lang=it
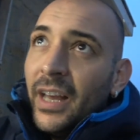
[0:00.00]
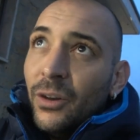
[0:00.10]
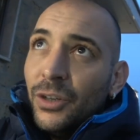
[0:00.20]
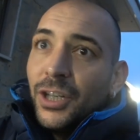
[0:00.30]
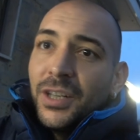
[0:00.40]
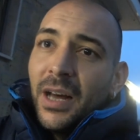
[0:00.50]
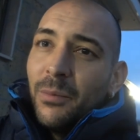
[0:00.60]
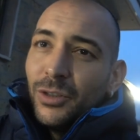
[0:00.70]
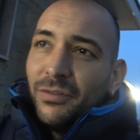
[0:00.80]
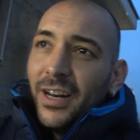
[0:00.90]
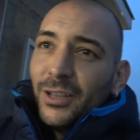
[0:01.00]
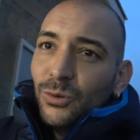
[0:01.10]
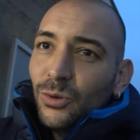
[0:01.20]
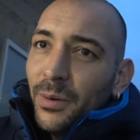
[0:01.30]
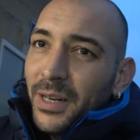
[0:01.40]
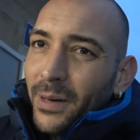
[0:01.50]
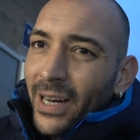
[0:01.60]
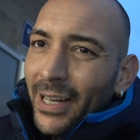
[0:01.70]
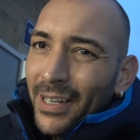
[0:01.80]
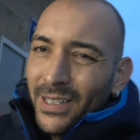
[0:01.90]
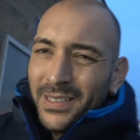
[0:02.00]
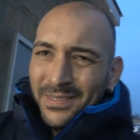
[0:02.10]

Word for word: e noi cerchiamo di fare tutto per i pagati.